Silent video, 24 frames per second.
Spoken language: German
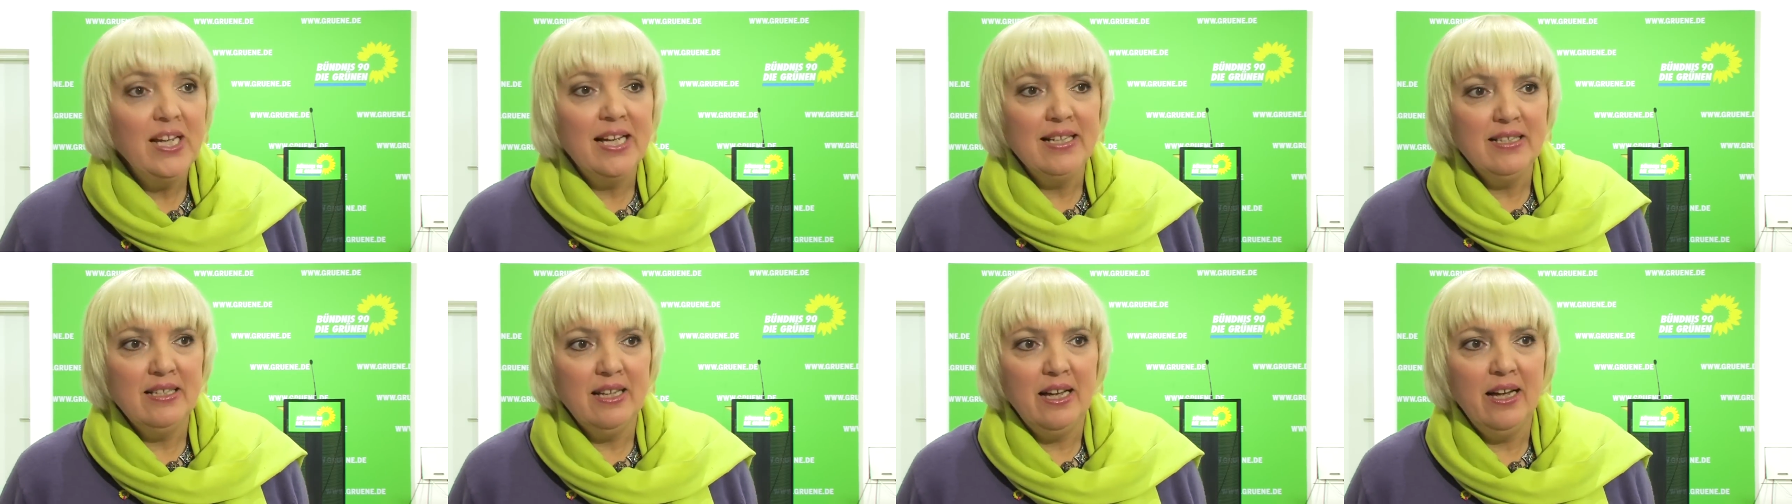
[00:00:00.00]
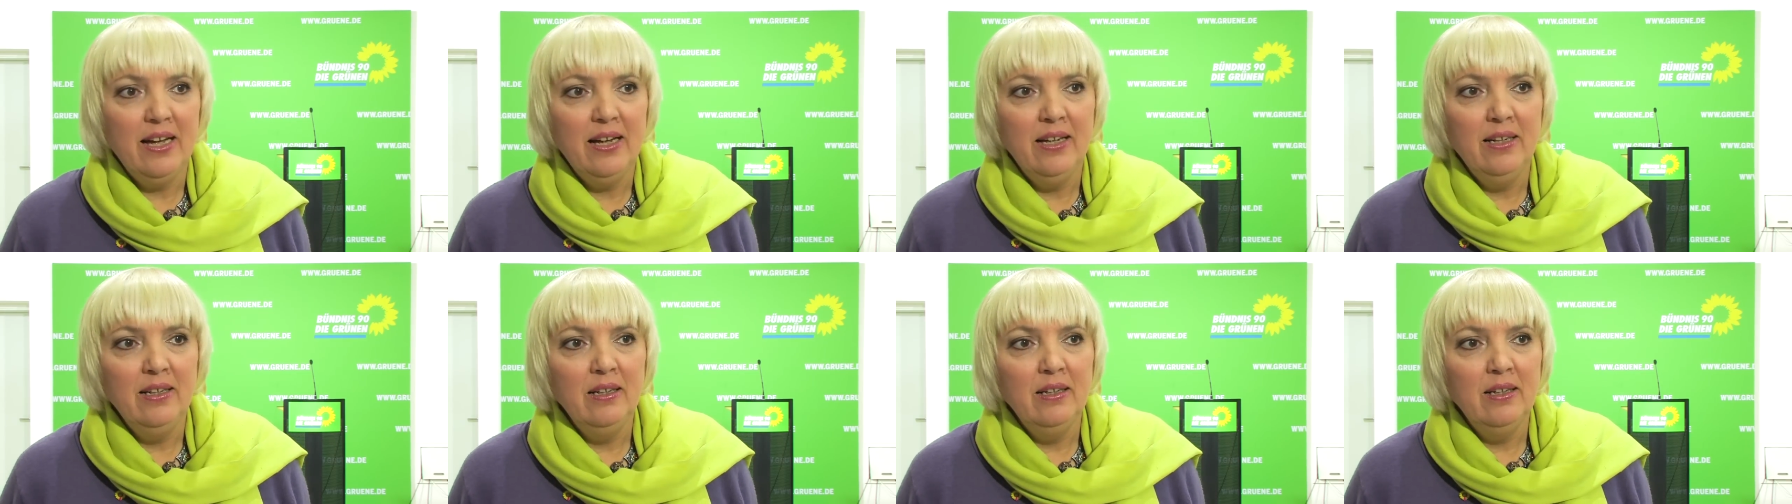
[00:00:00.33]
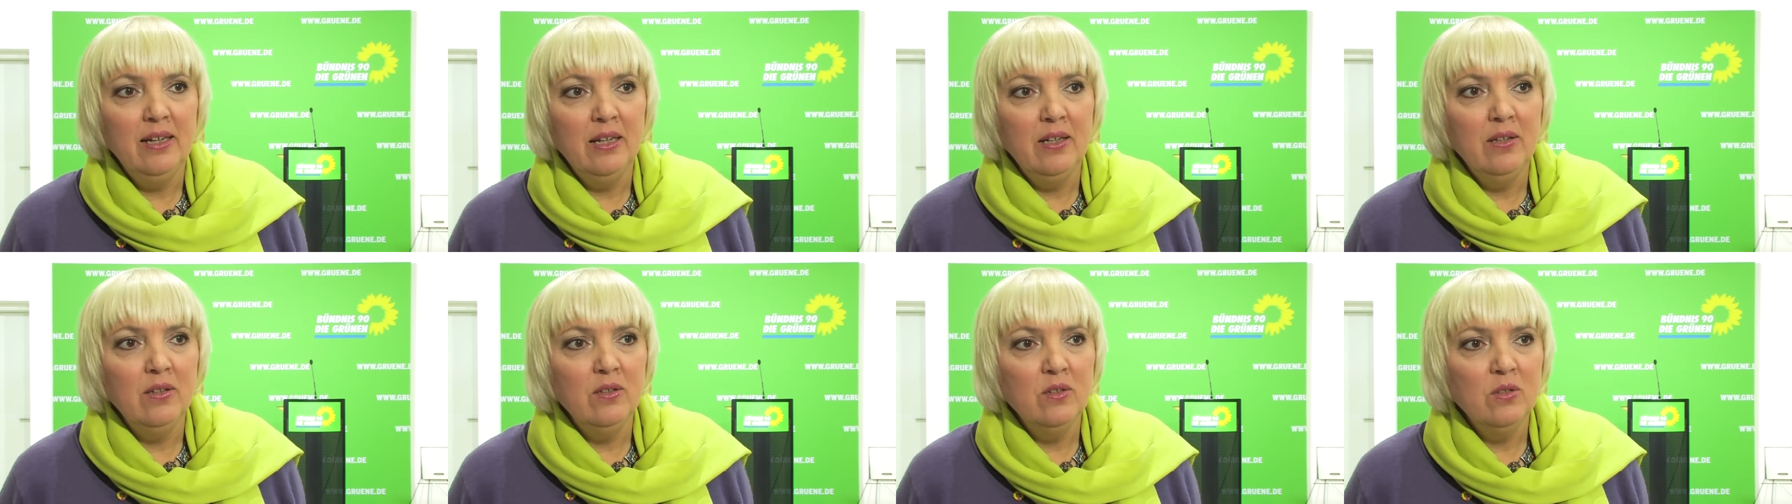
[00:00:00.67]
dass ein
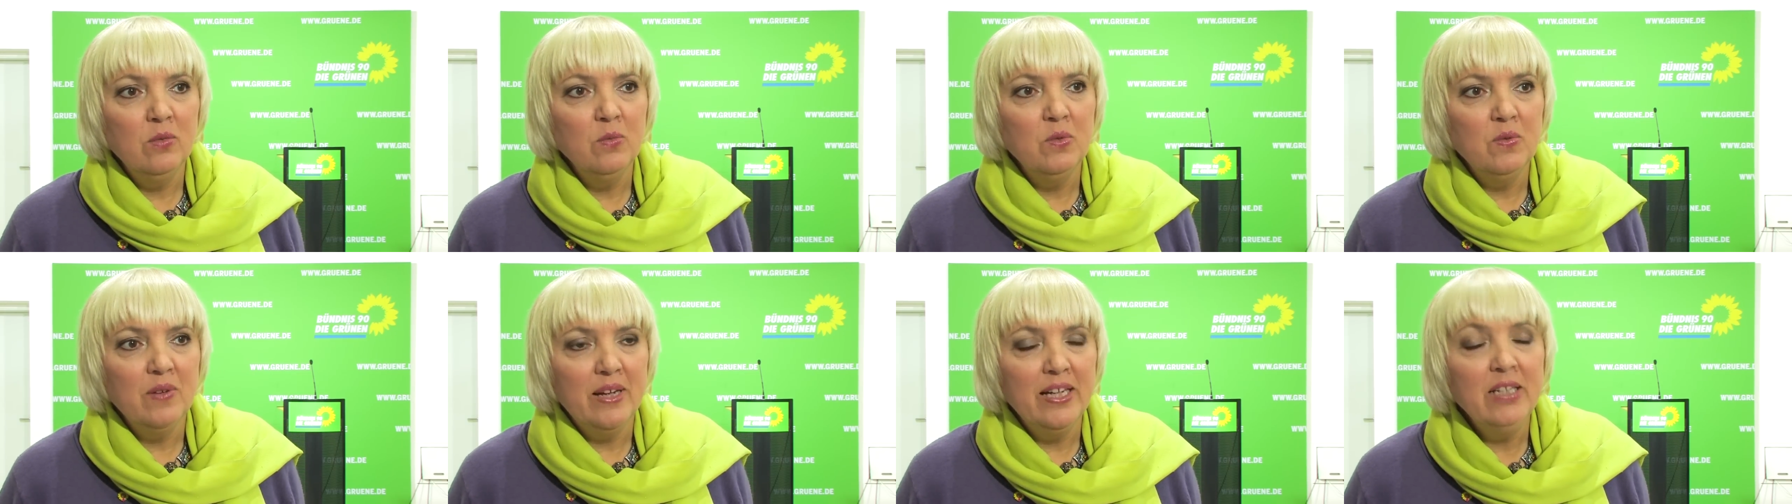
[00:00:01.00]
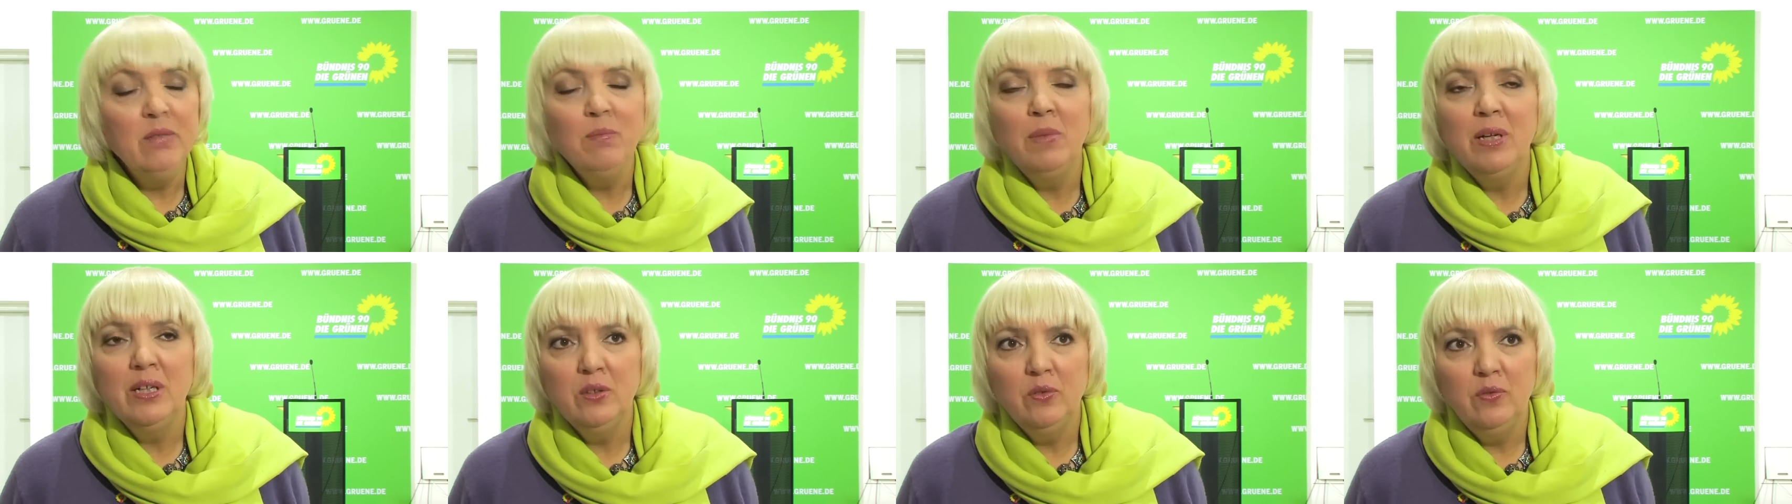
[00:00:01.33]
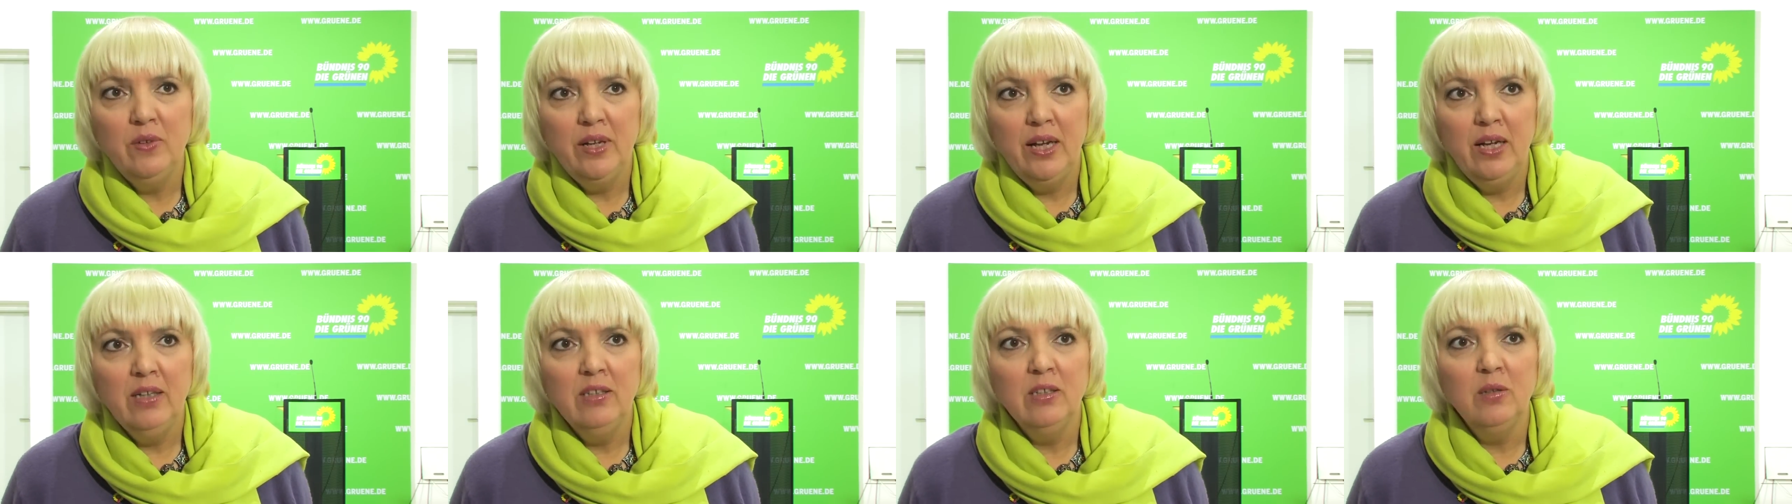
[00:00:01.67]
dann zum zweiten Mal
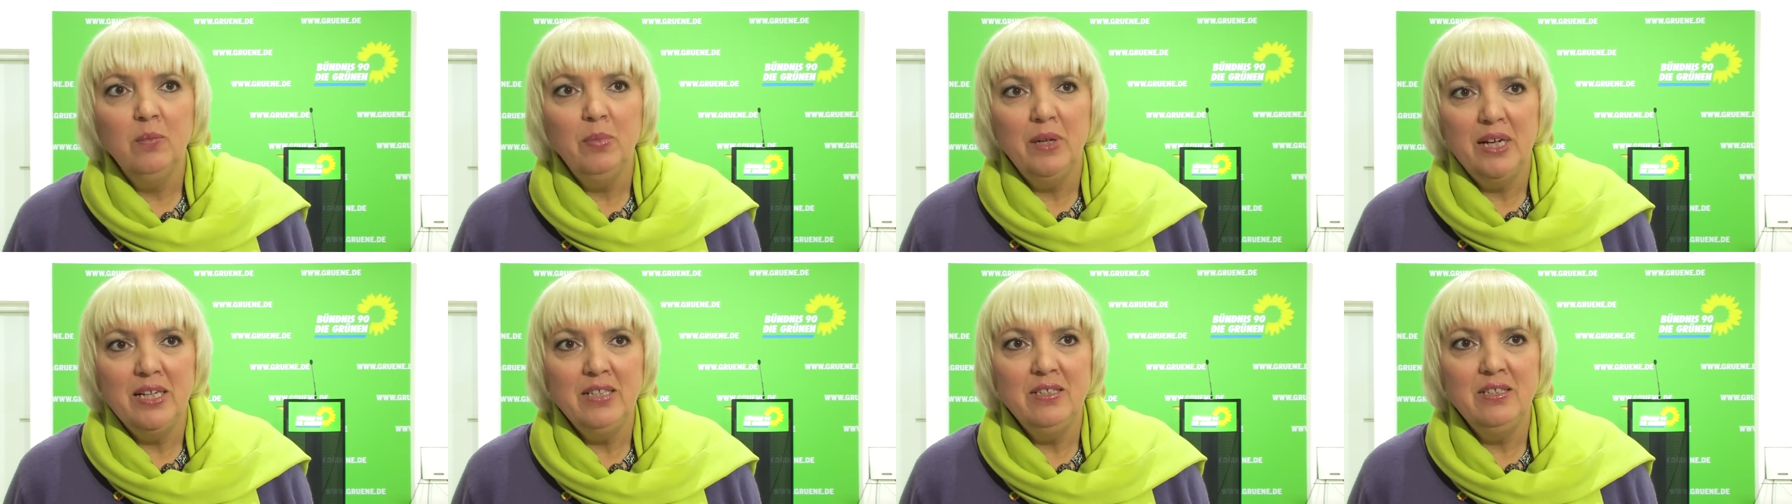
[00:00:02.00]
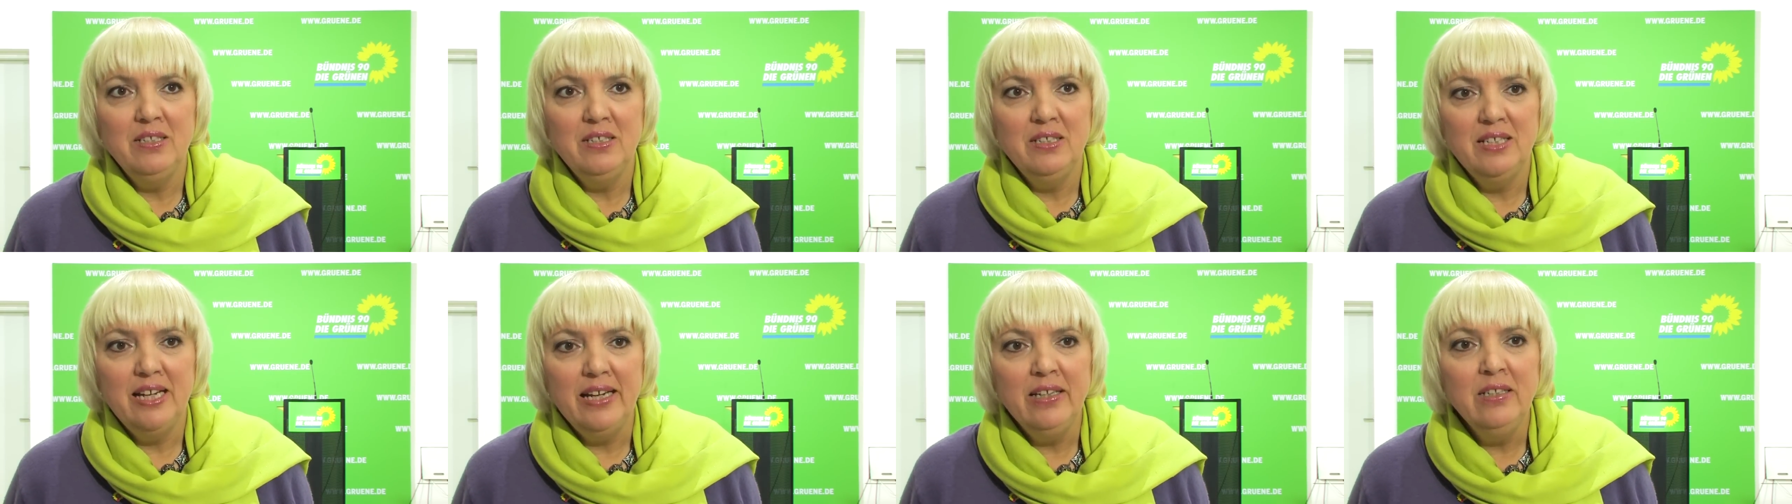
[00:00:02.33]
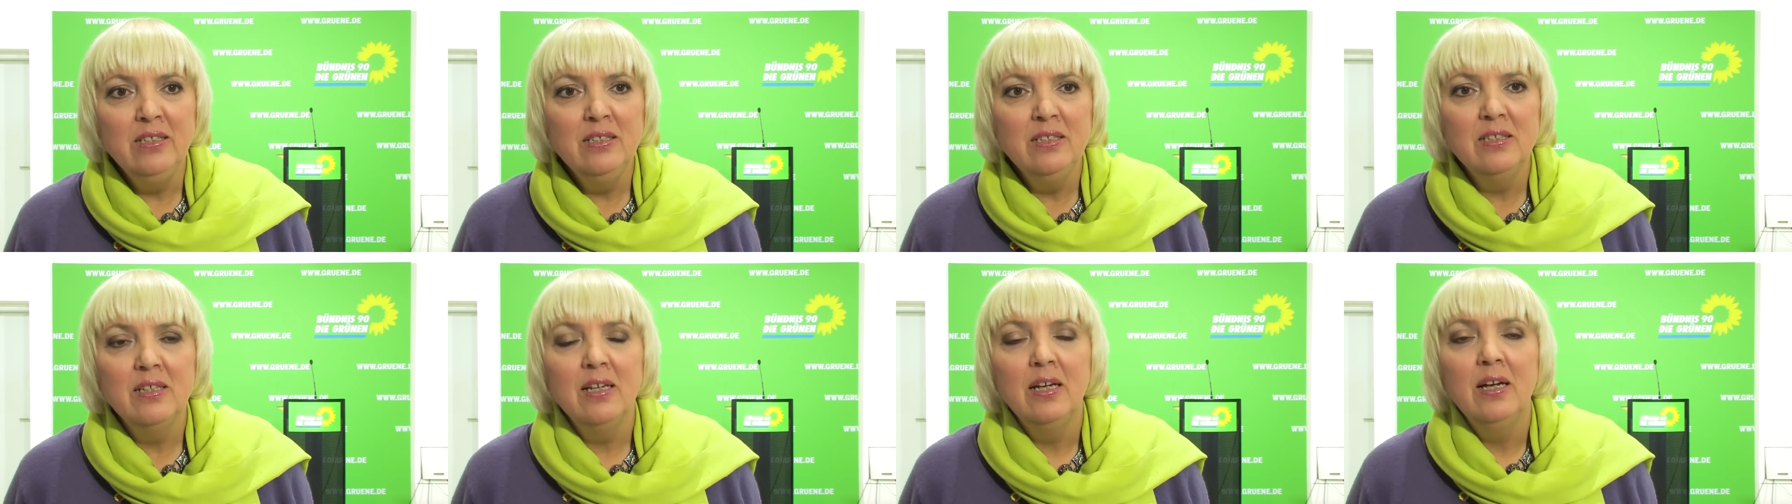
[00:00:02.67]
gewählter
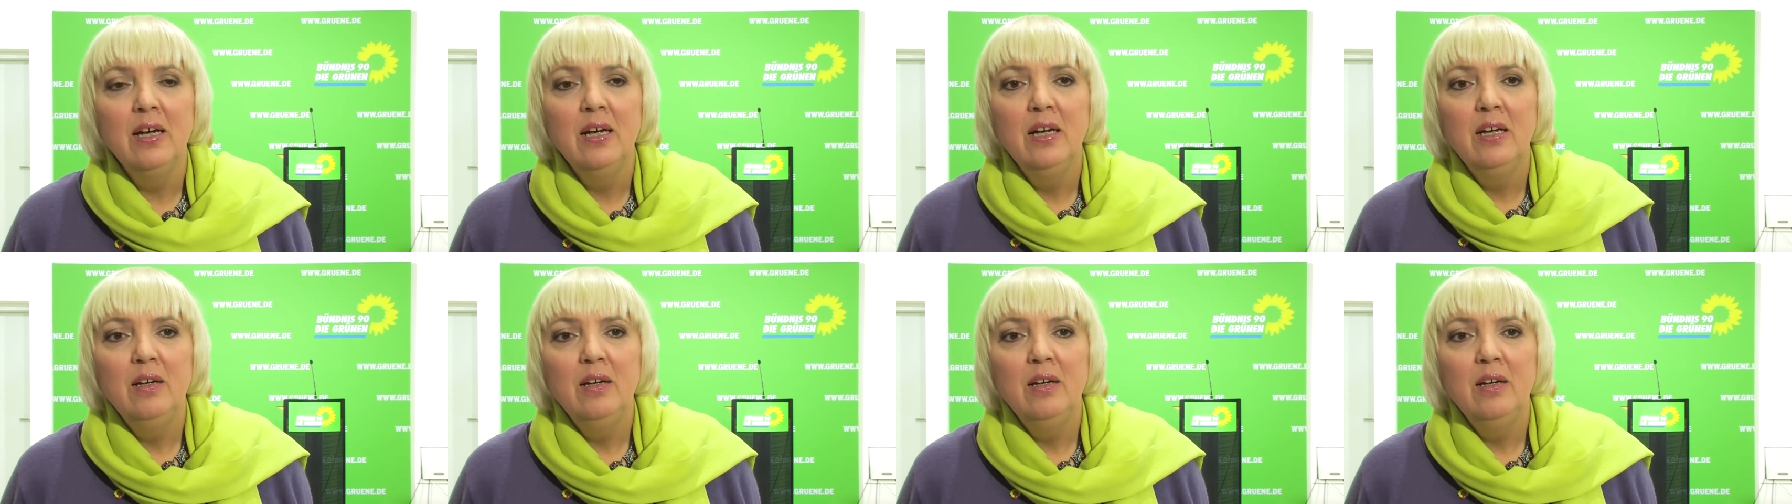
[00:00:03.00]
Präsident